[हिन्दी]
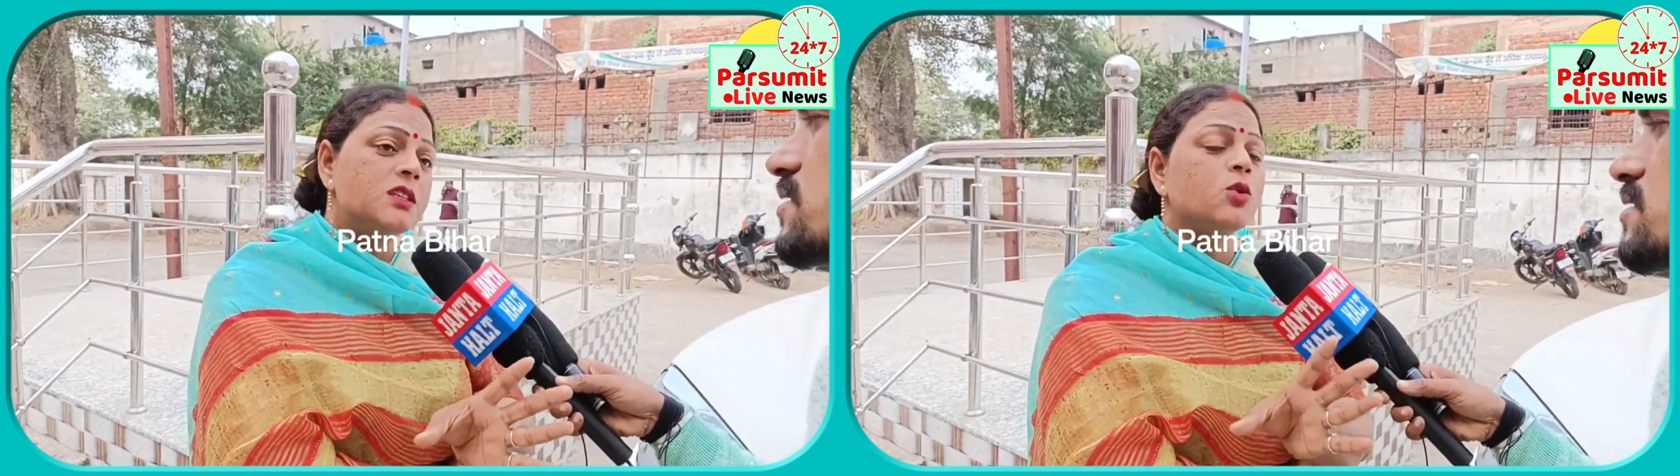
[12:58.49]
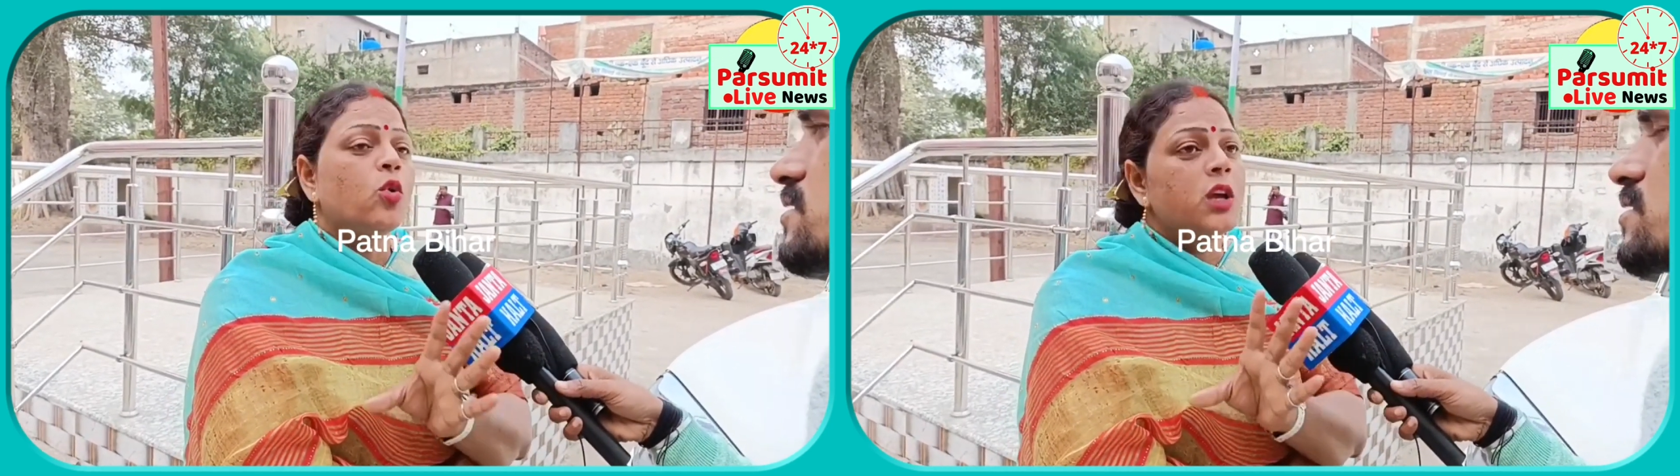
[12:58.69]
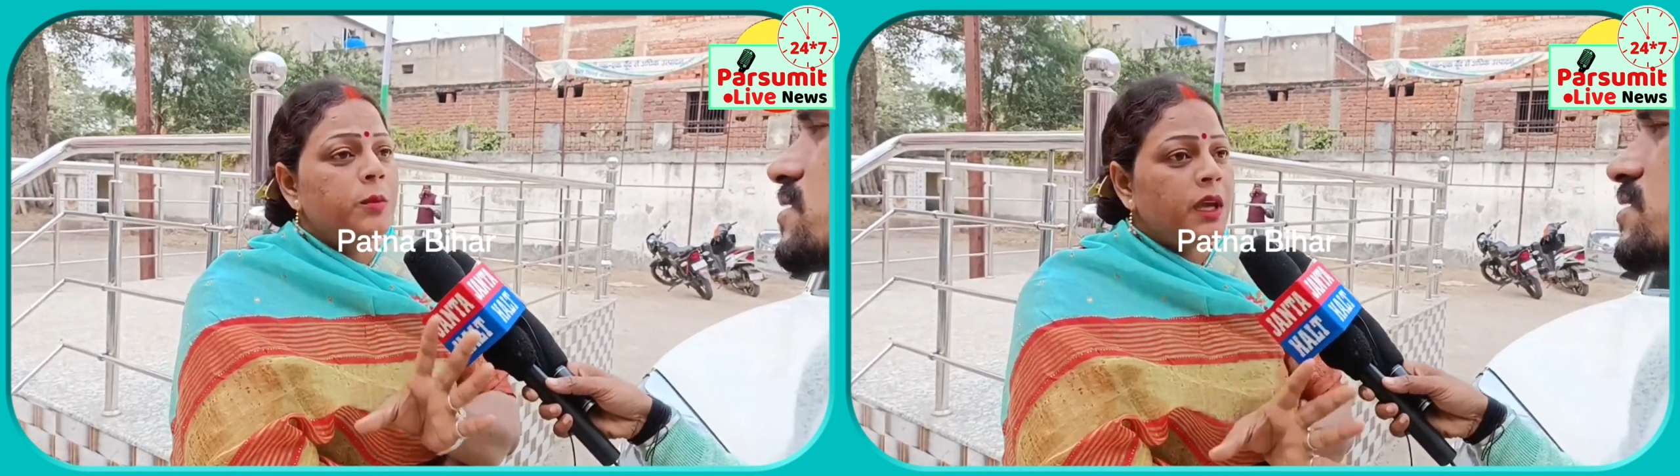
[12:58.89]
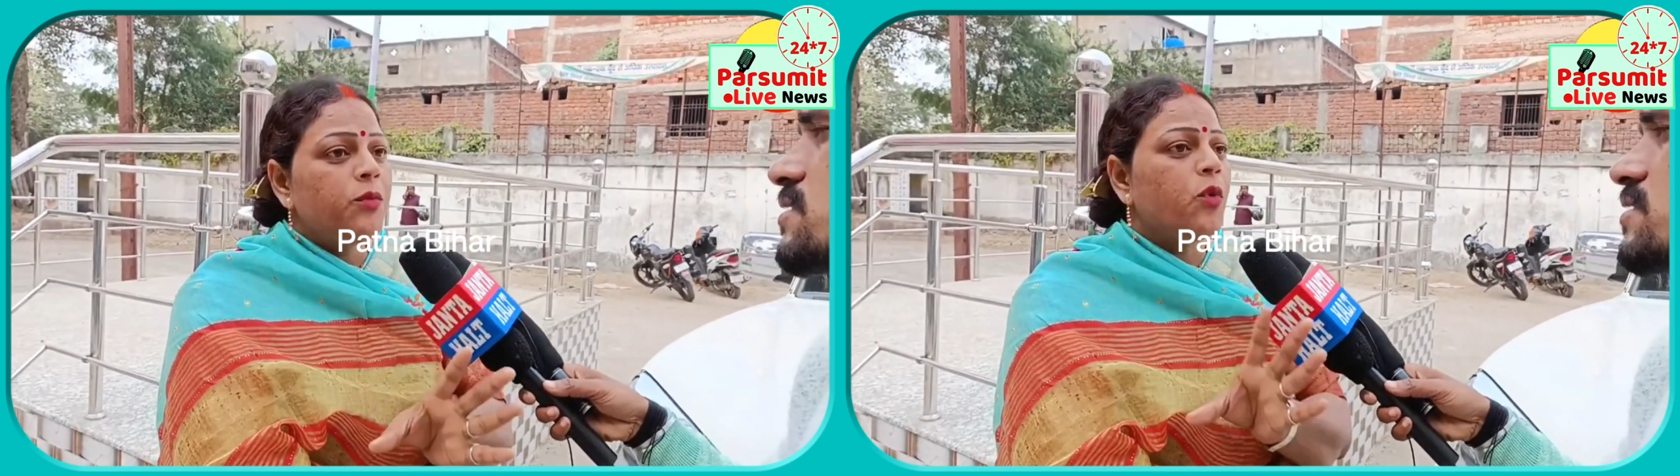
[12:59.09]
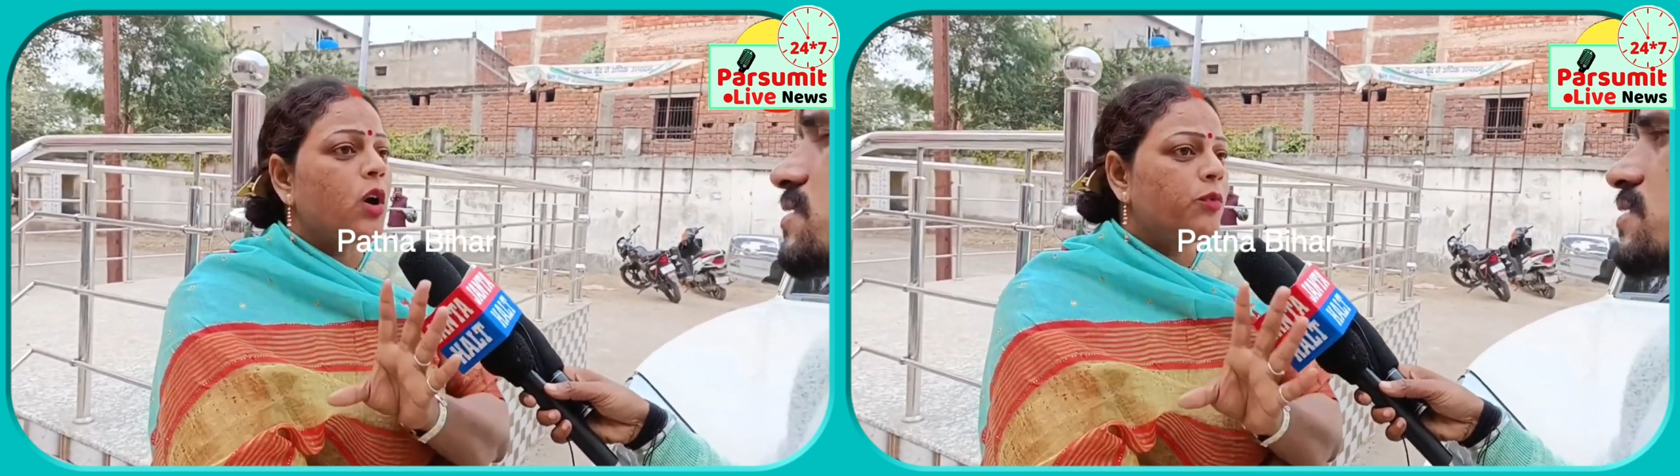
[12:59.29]
दीजिए कोई
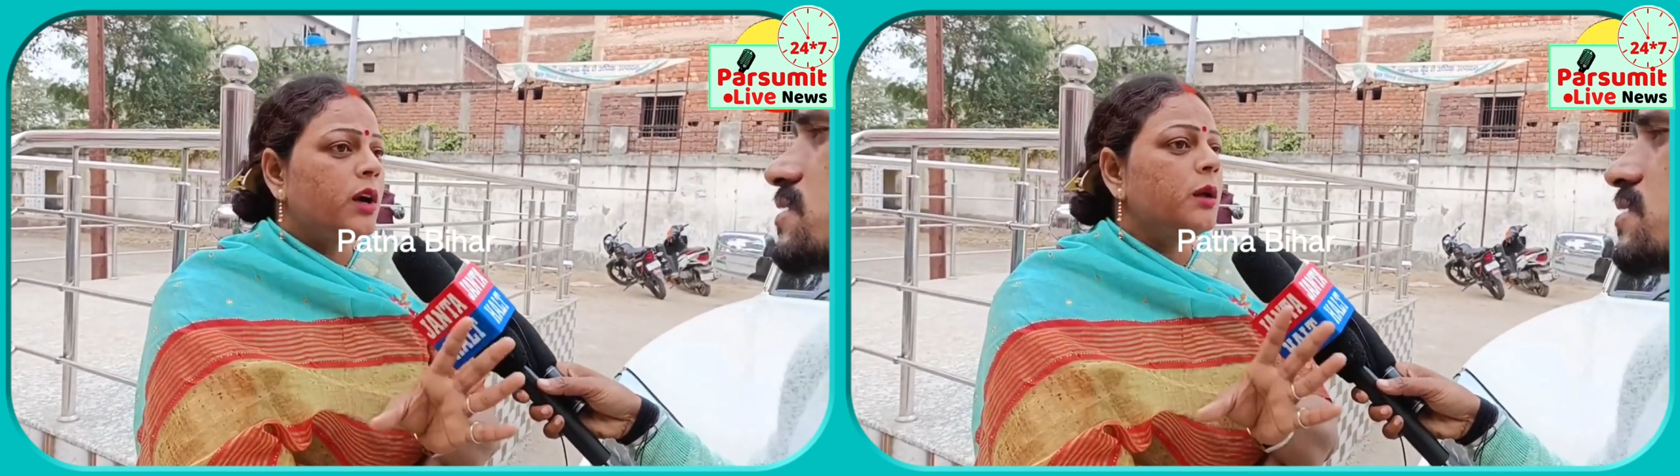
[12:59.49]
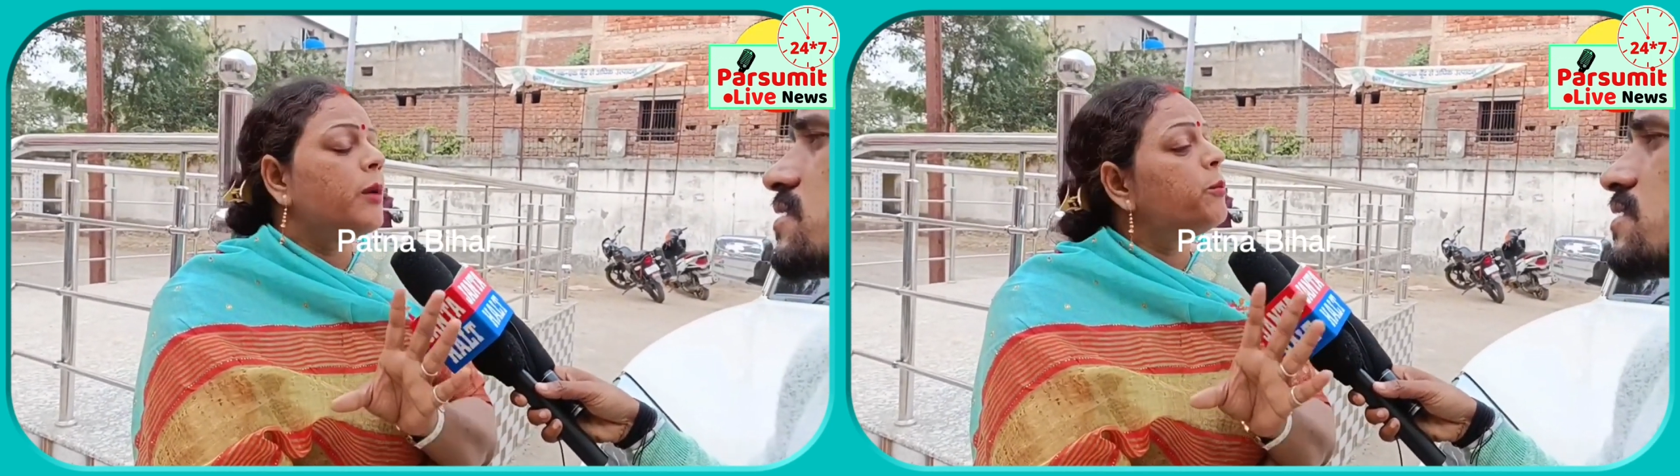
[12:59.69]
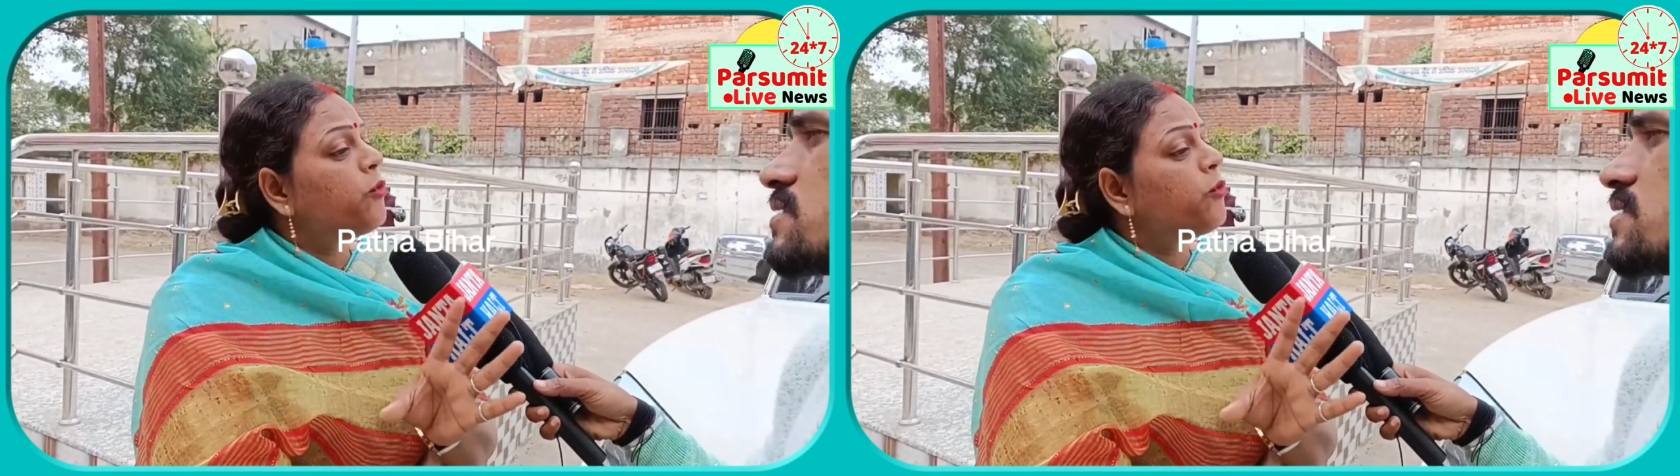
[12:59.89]
भी फॉरवर्ड